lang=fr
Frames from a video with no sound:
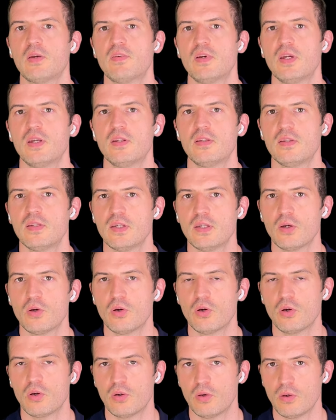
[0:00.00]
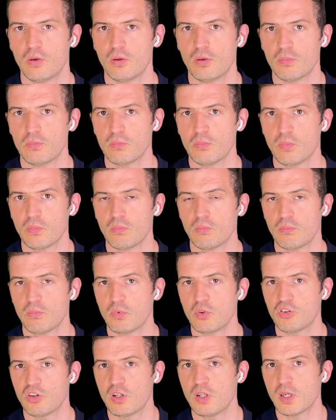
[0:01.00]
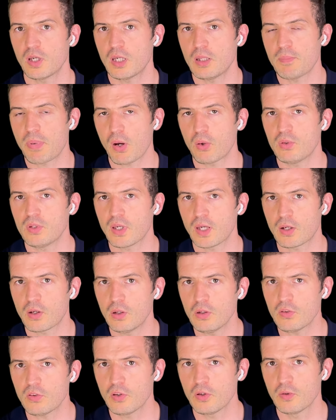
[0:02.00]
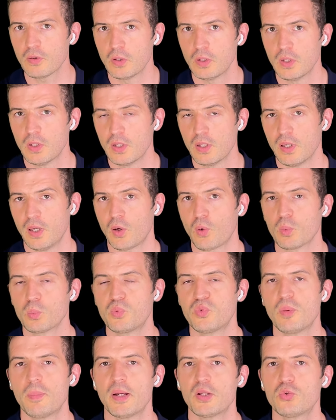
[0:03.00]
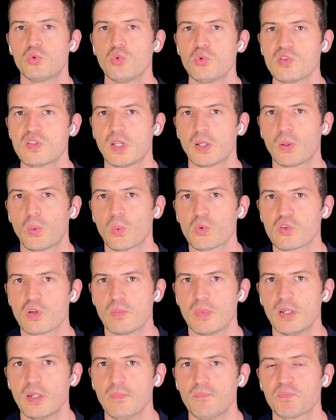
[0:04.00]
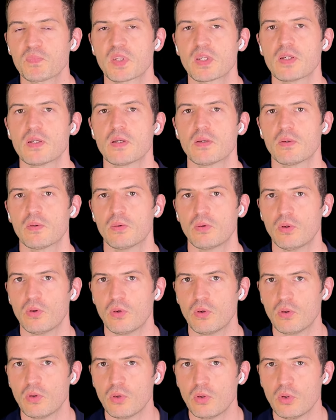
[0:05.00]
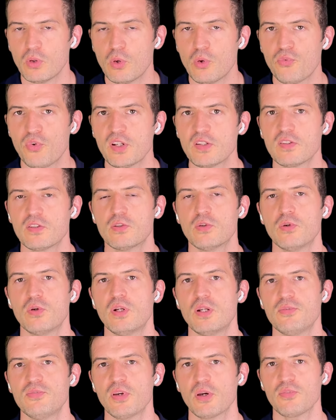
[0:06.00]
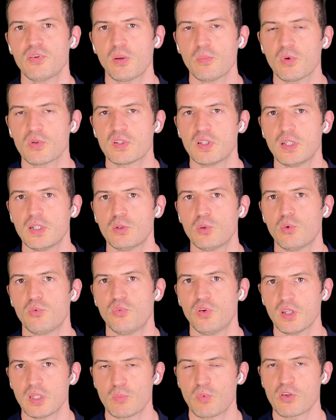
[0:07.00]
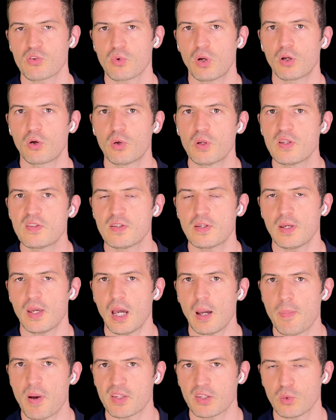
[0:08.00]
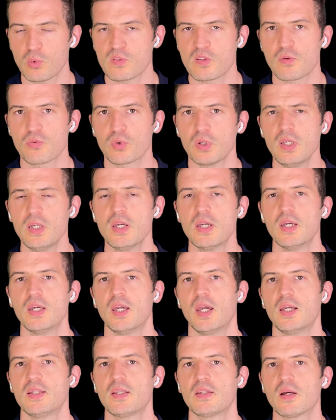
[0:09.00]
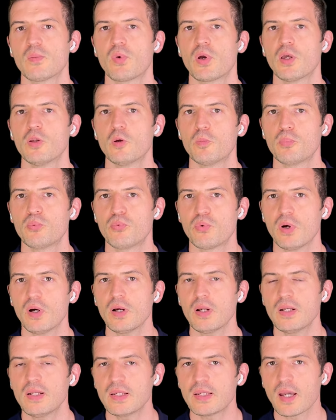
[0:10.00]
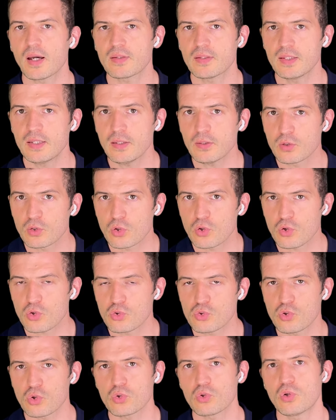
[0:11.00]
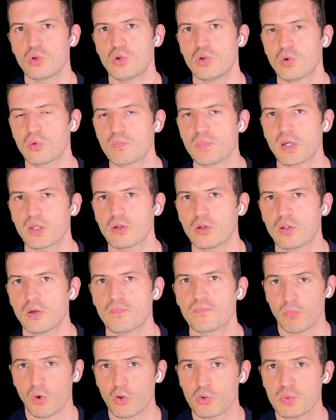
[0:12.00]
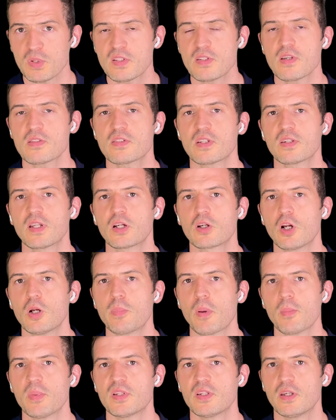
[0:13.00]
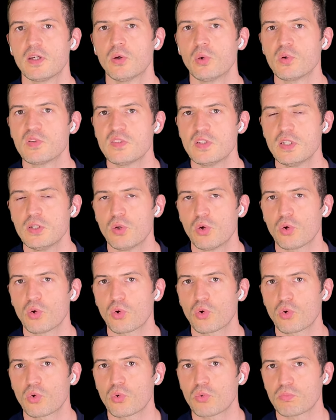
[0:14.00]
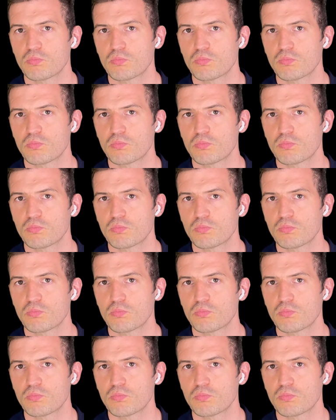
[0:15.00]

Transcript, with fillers: avaient été euh, générés par une récolte et qu'on ne pouvait pas tous les consommer, le fait de les faire fermenter, de faire des boissons alcoolisées à partir de ces fruits, était un moyen de pouvoir les garder sur de longues périodes. Ensuite, cet alcool permettait aussi de